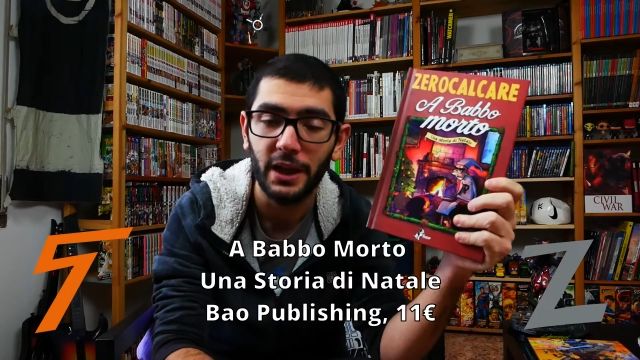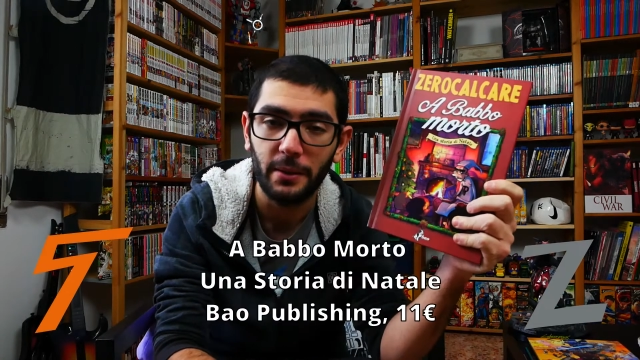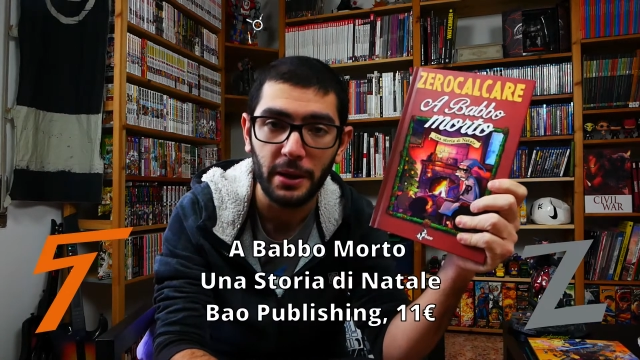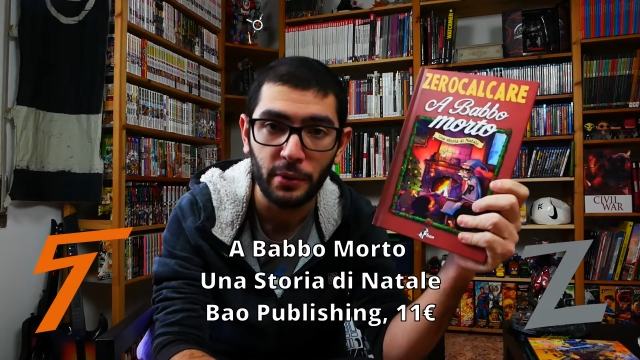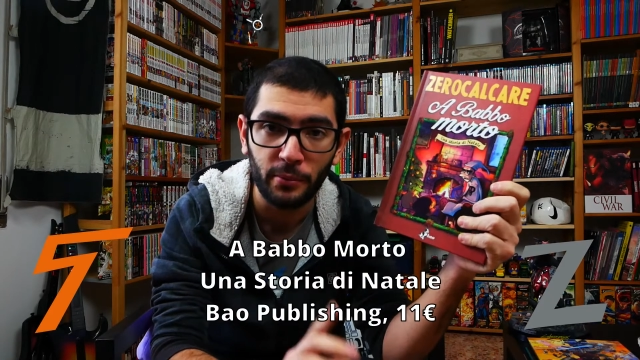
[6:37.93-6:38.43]
A
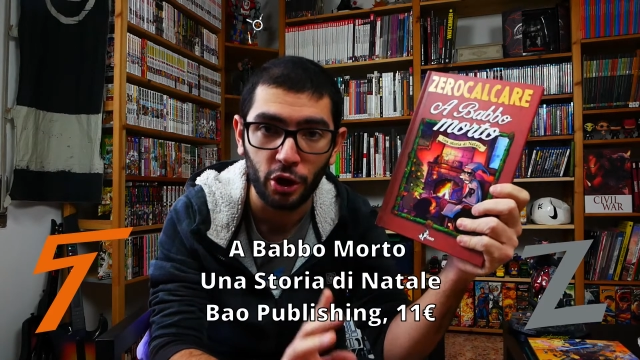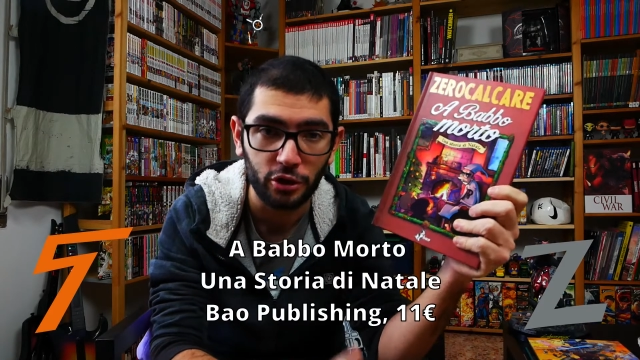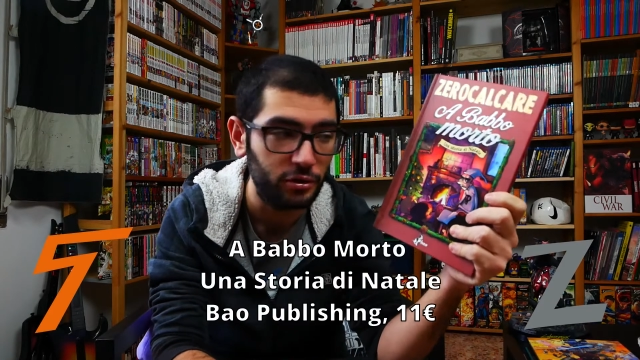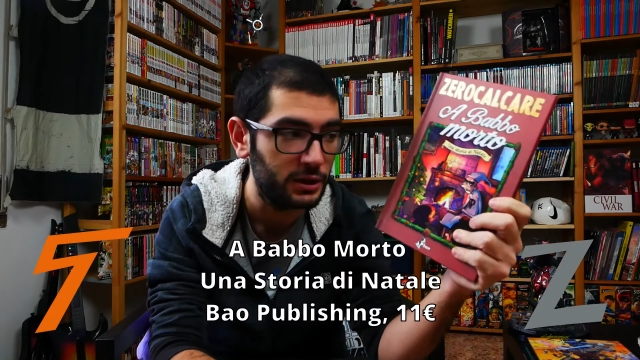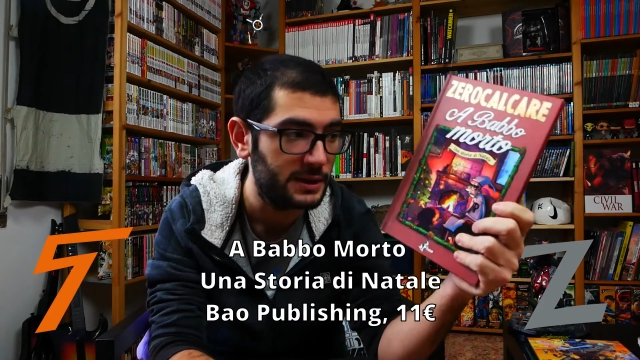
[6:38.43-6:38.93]
Babbo
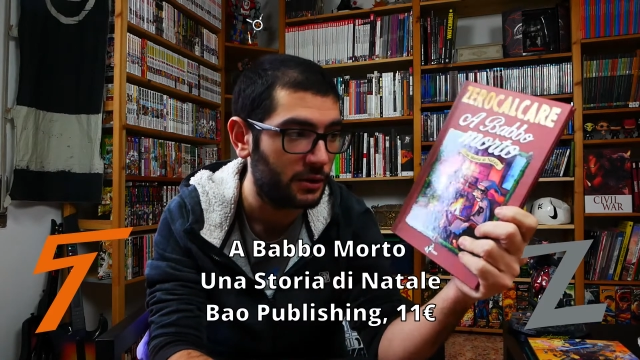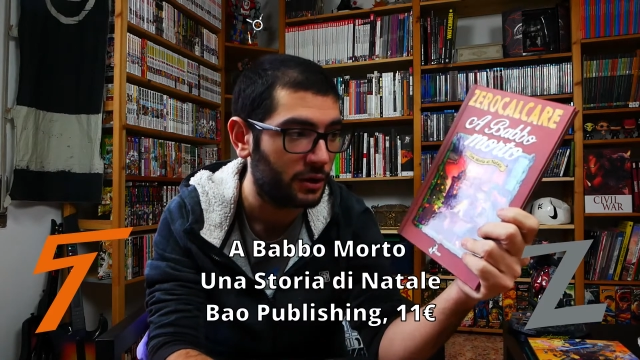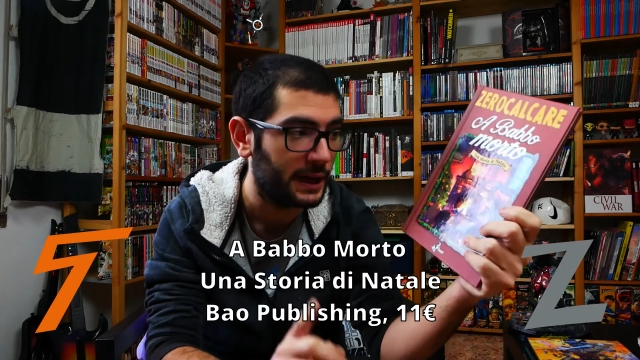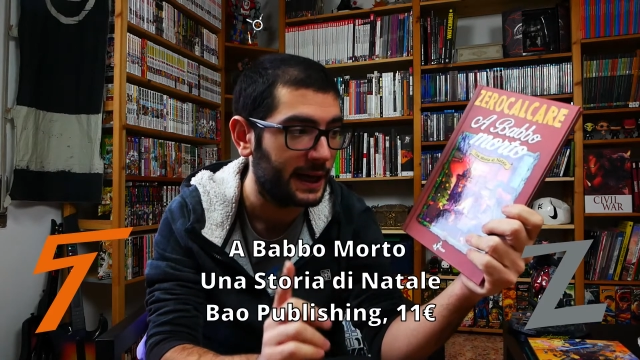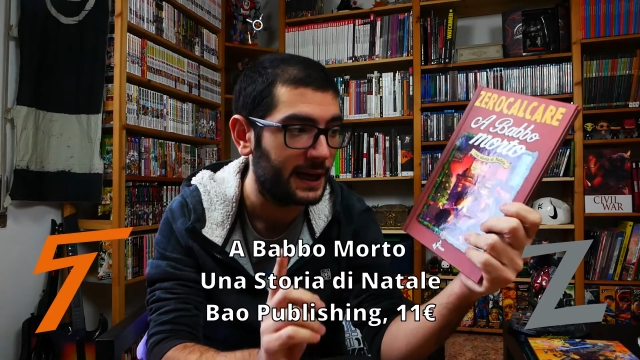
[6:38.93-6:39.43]
Morto di Zero
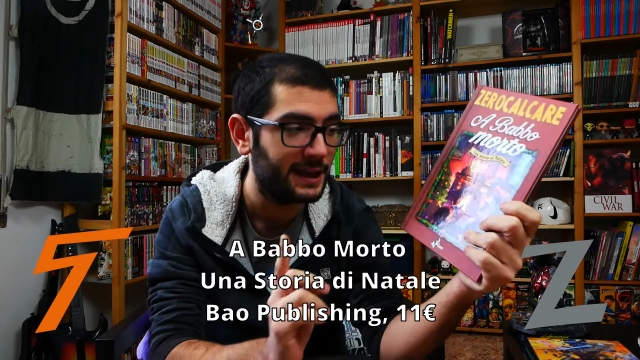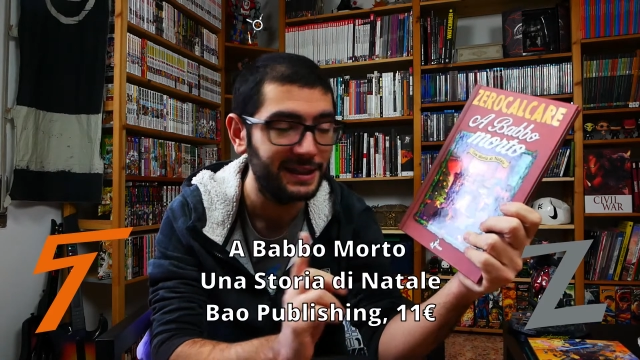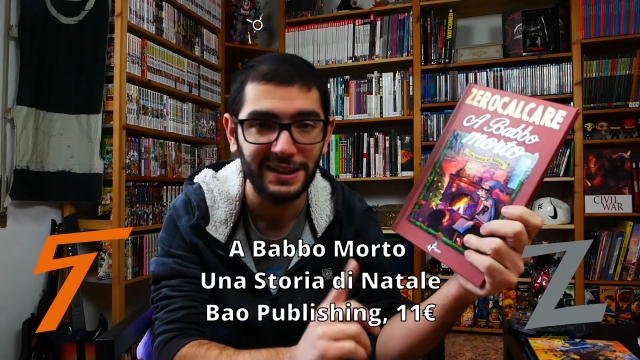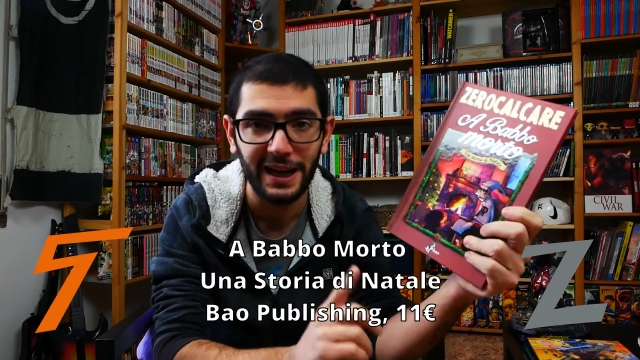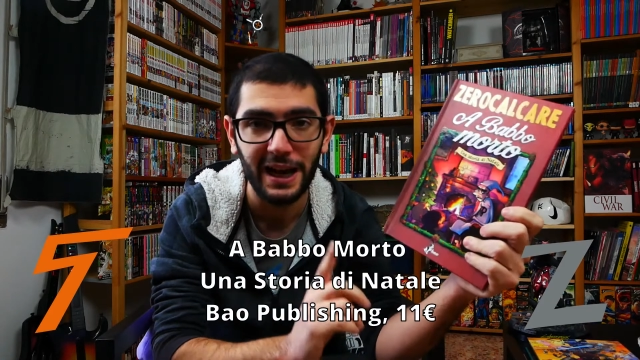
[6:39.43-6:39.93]
Calcare, che
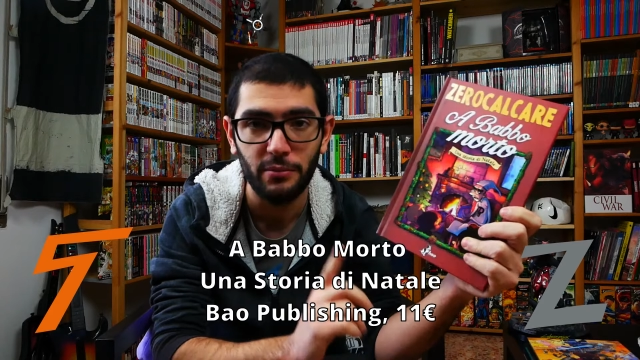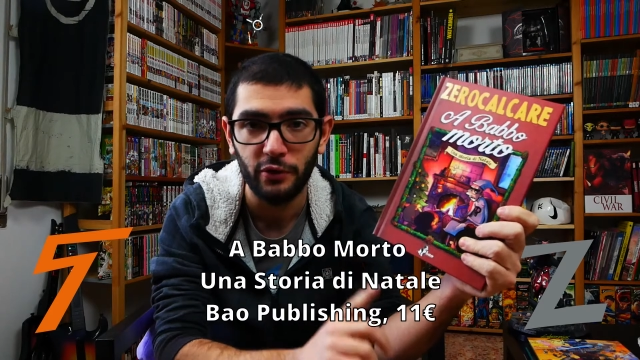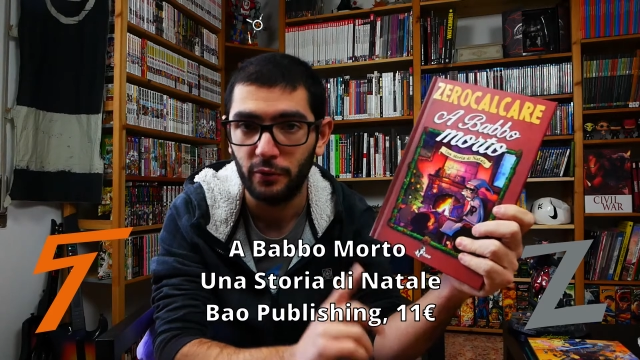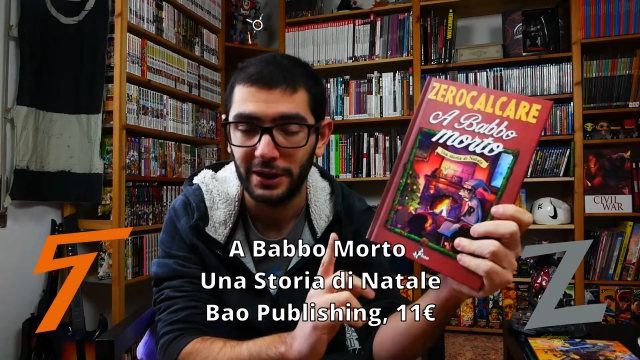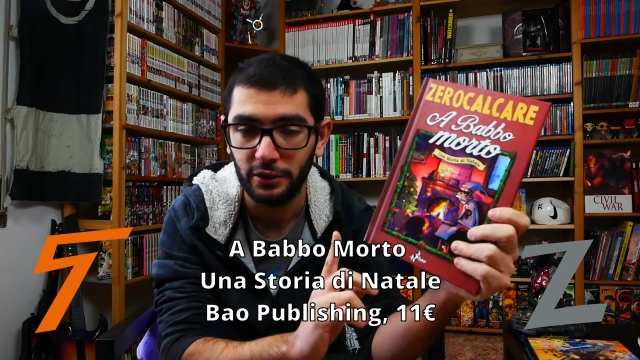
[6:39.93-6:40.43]
sarà il mio
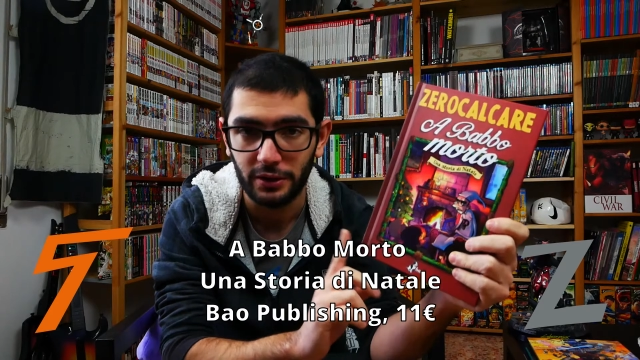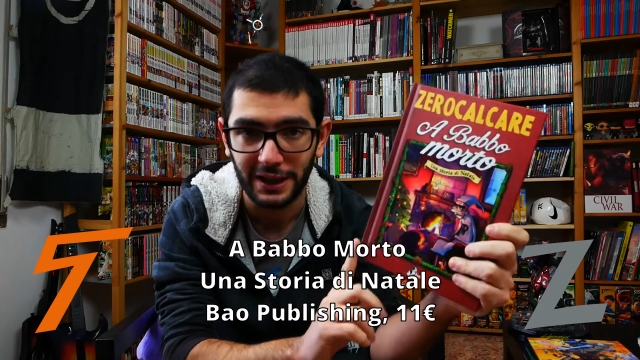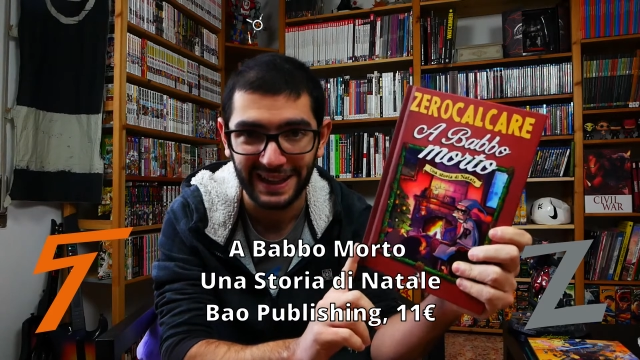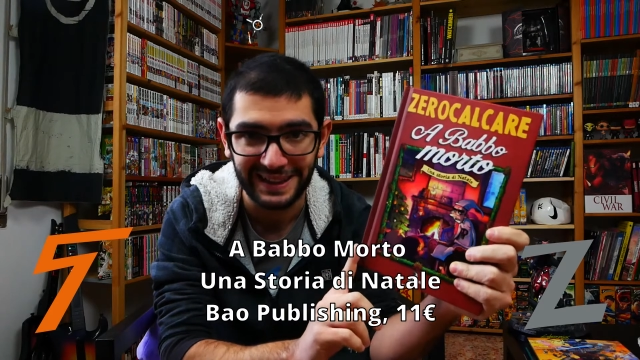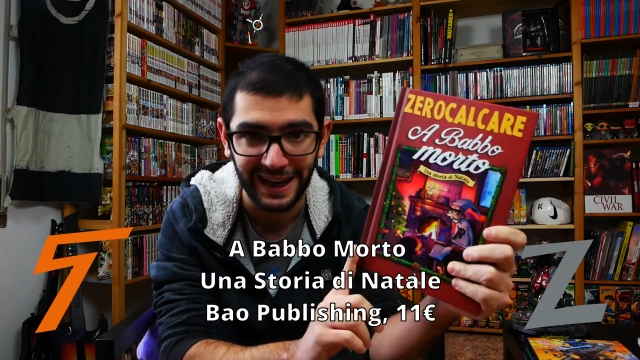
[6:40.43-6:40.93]
fumetto di
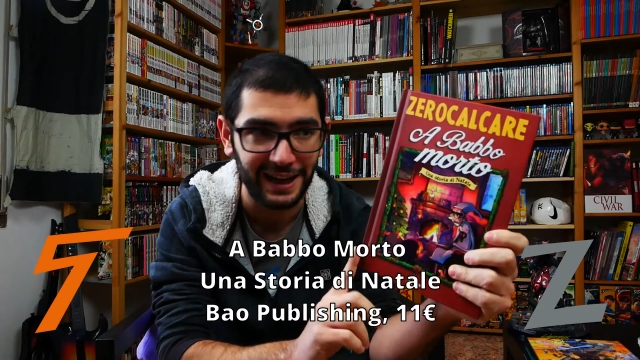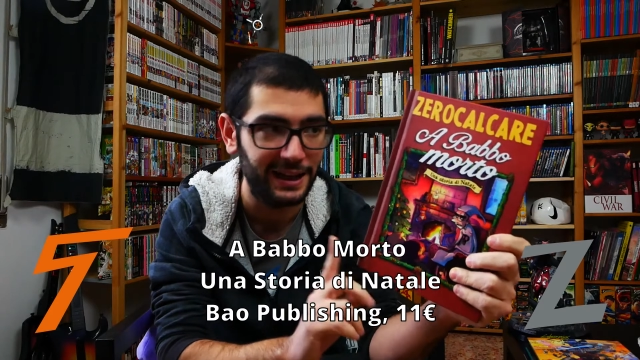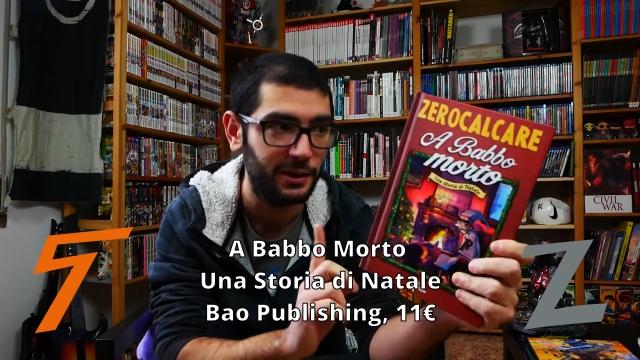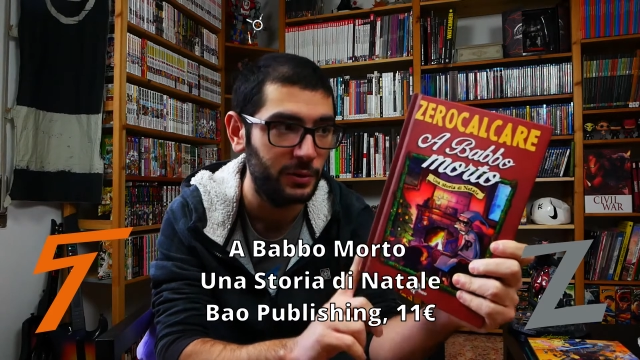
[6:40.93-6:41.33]
Natale,